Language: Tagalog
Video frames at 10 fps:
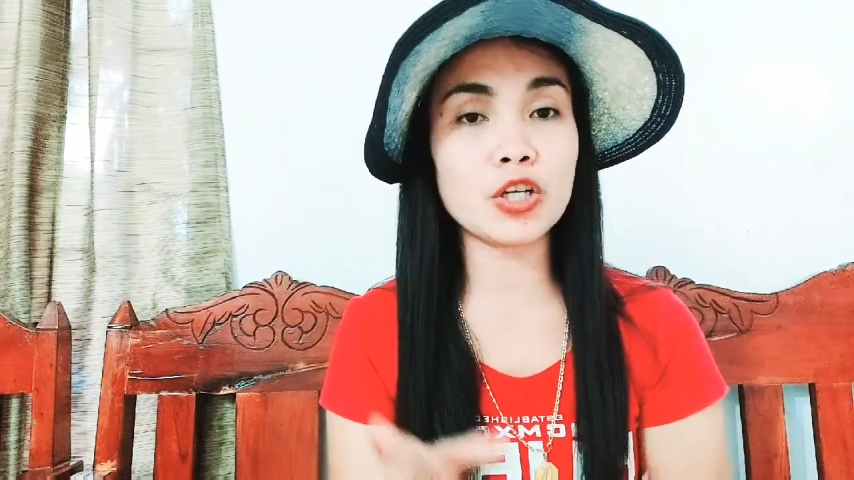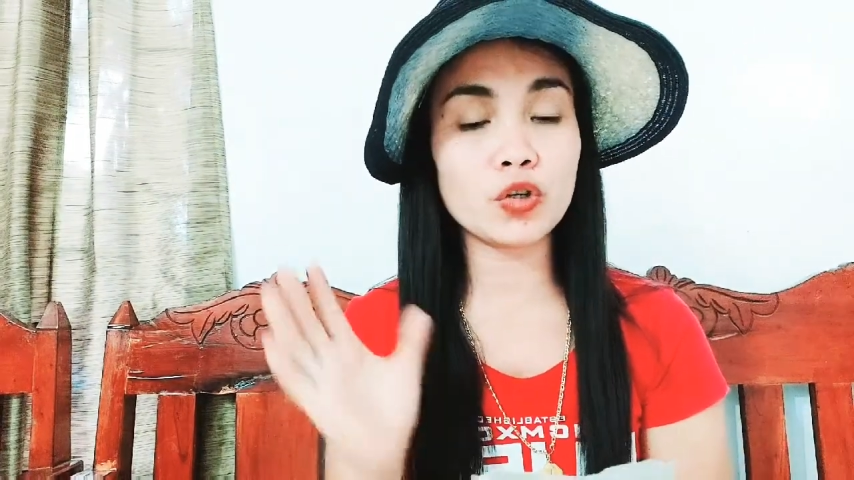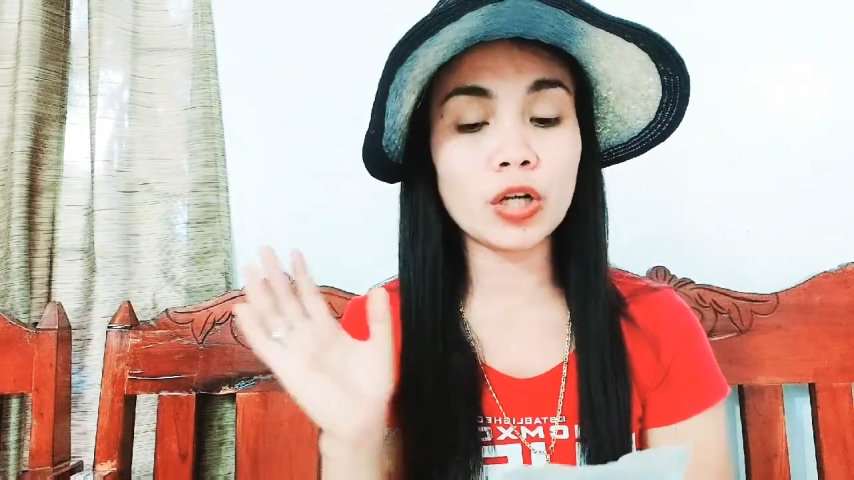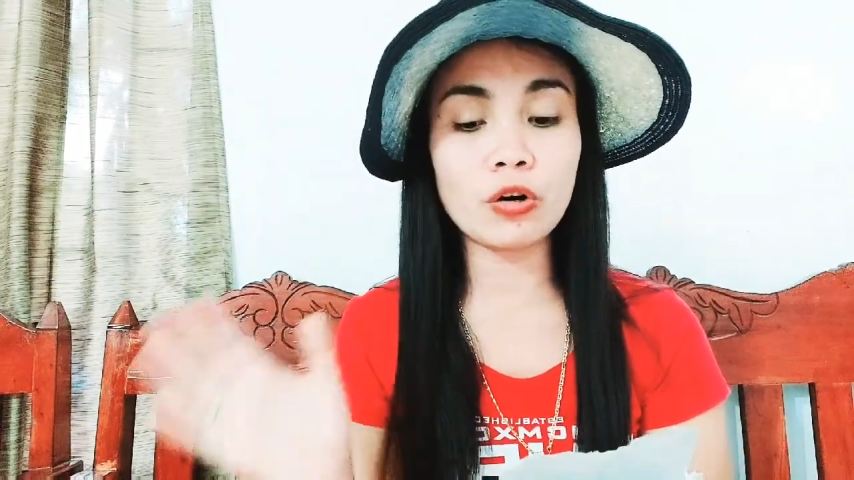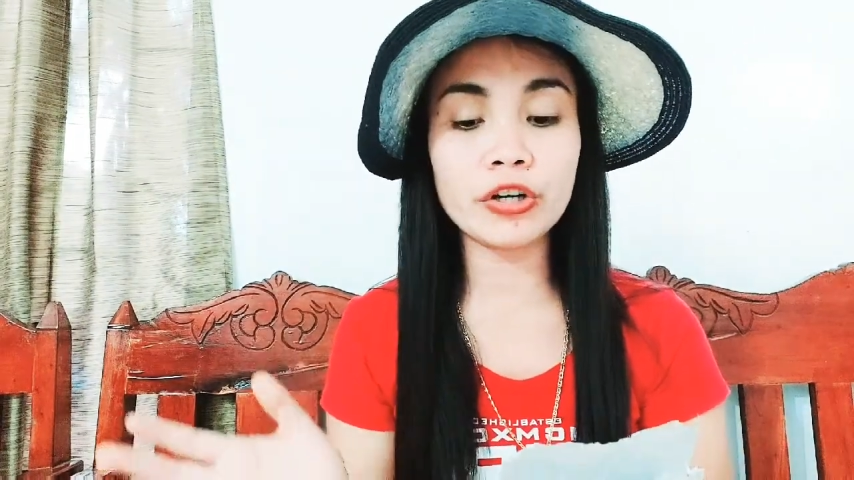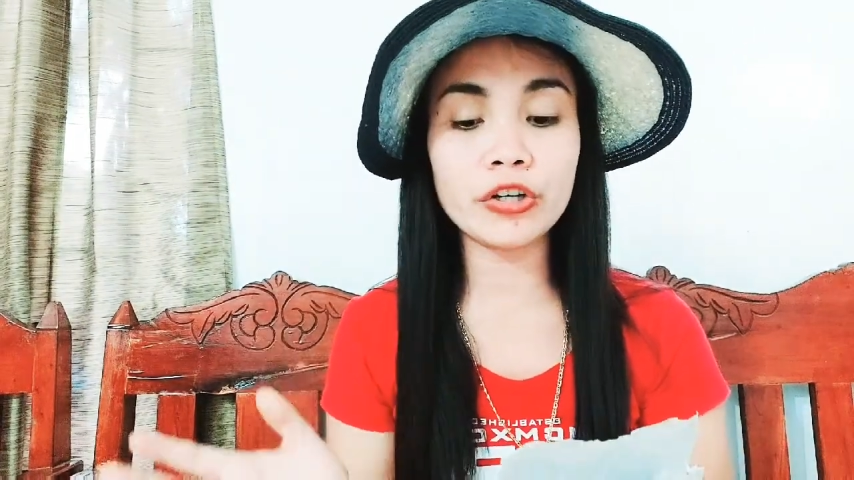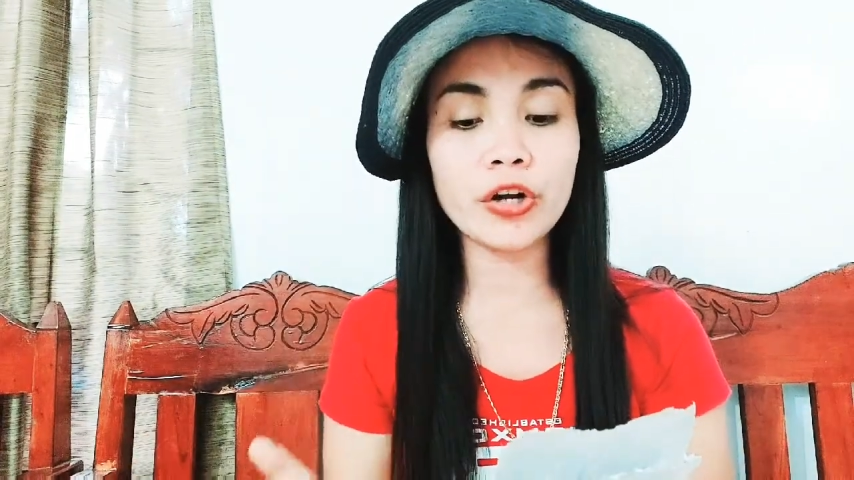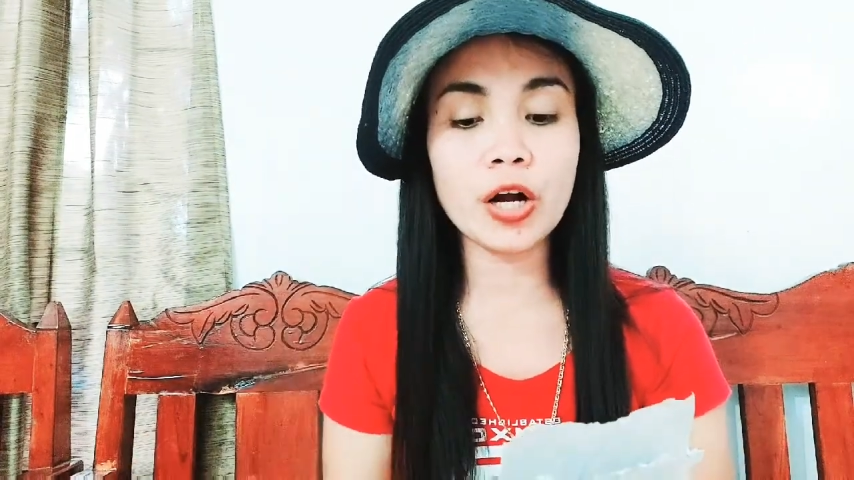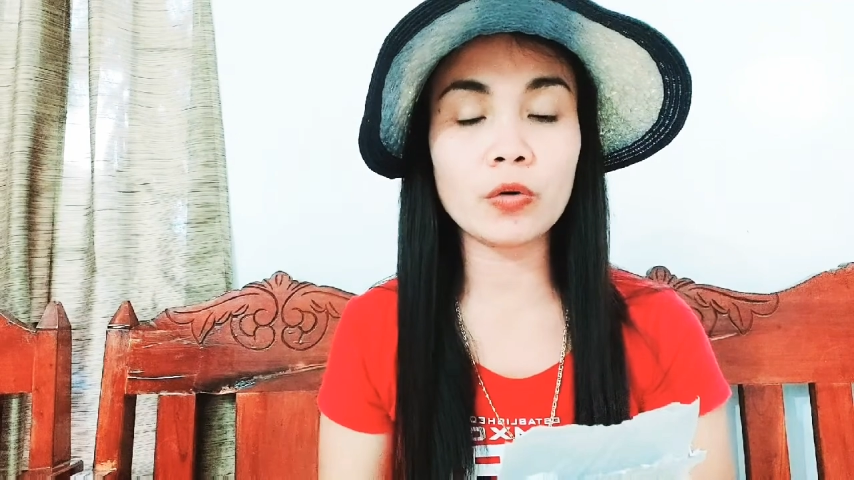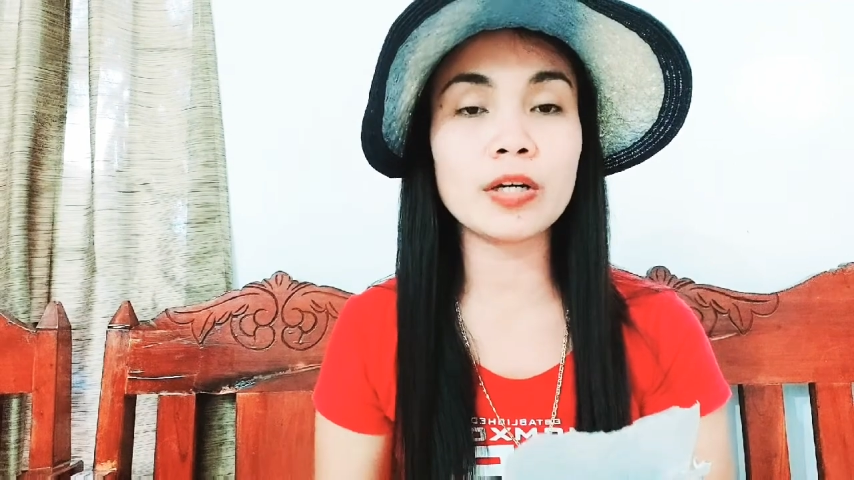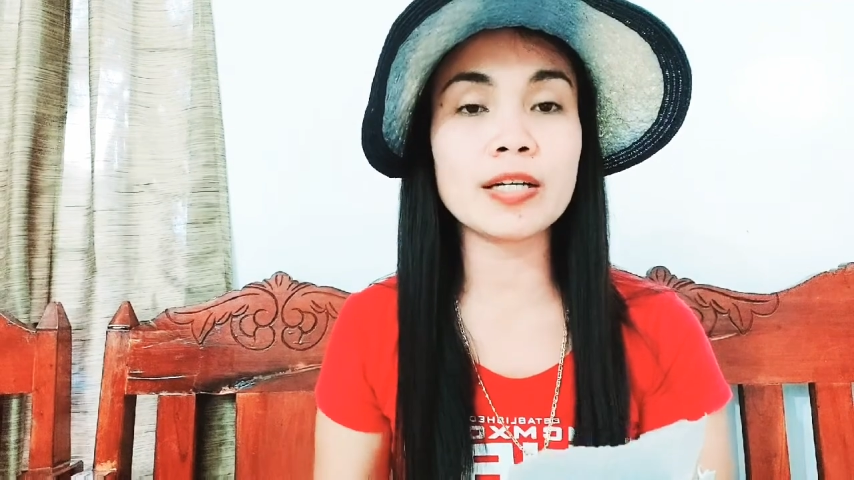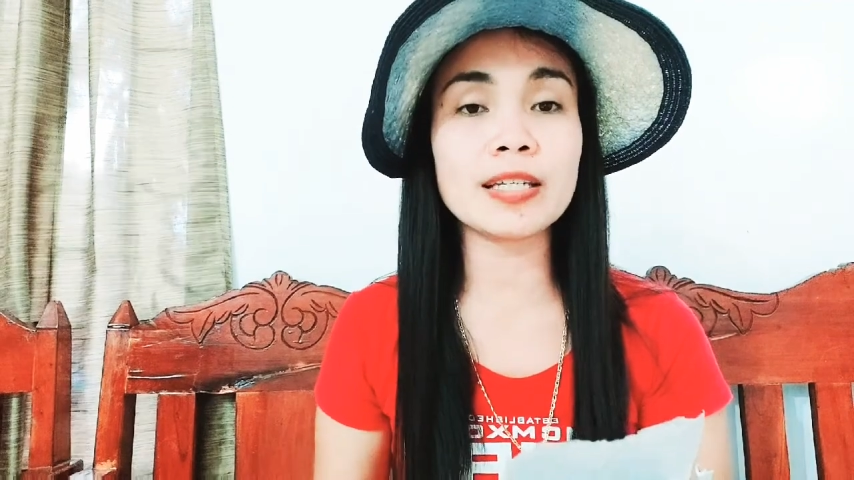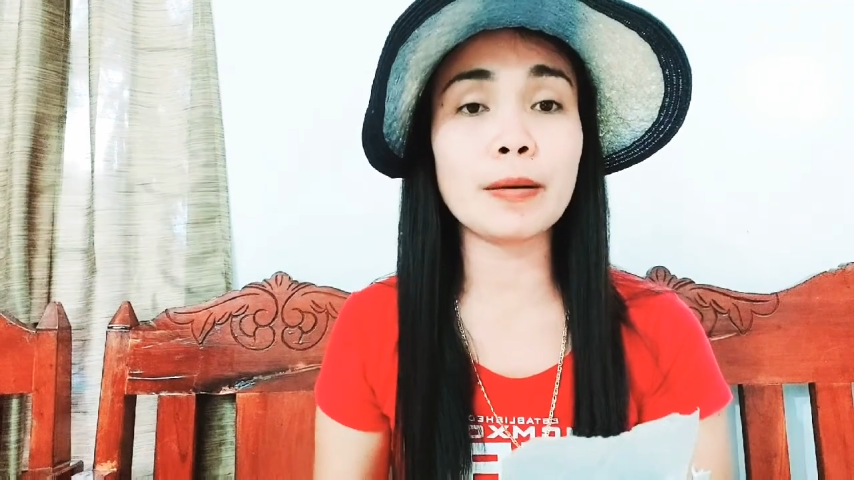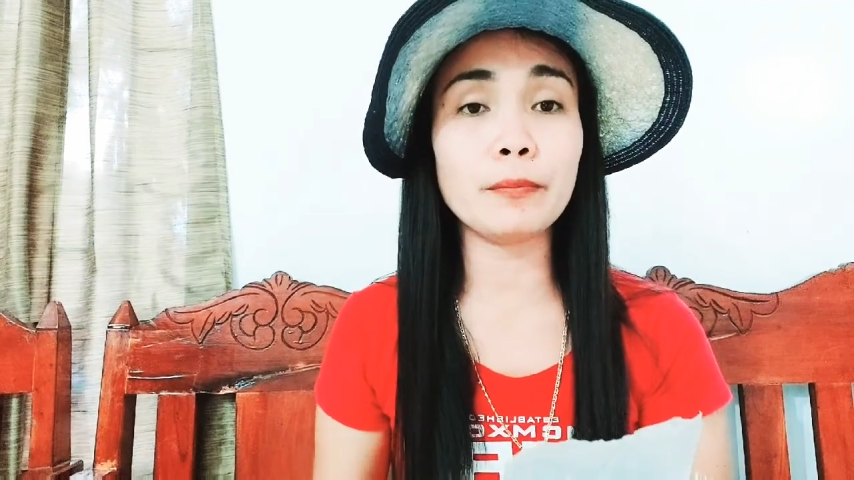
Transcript: So, nag-order ako ng